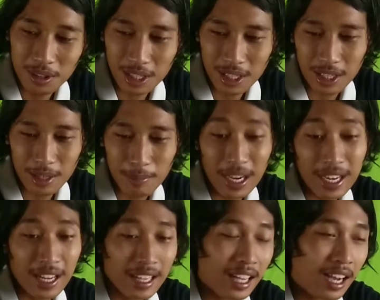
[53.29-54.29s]
uh,
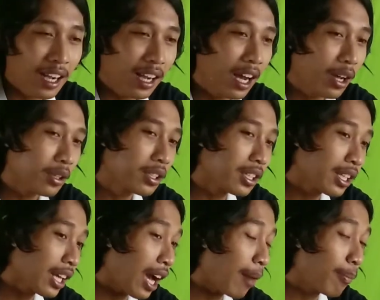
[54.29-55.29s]
mana yang harus
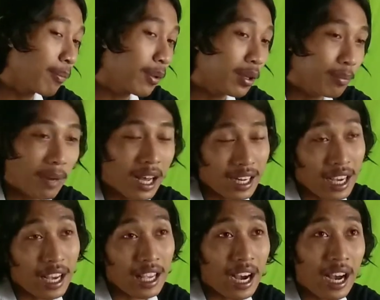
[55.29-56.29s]
di up, mana
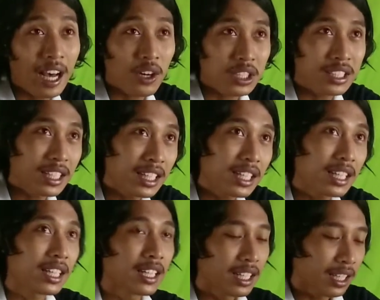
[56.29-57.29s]
yang harus
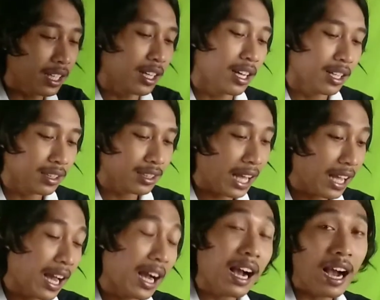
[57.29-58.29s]

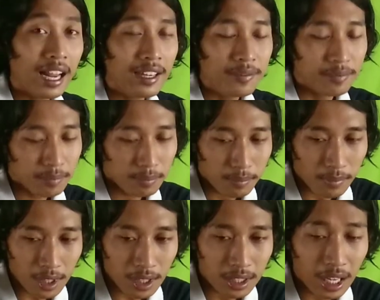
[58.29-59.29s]
ditayangkan
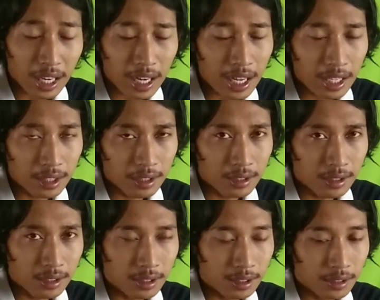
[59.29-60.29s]
karena kan
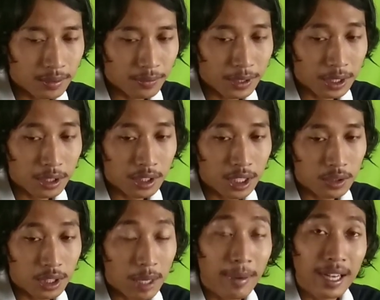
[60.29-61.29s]
videonya
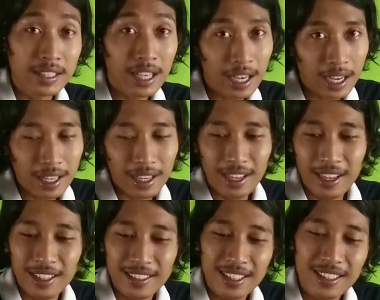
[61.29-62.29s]
juga banyak uh,
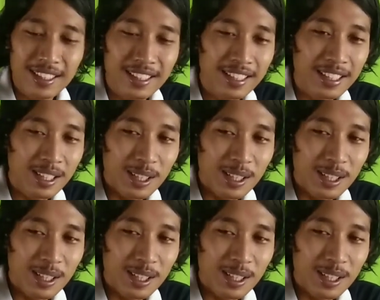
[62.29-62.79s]
jadi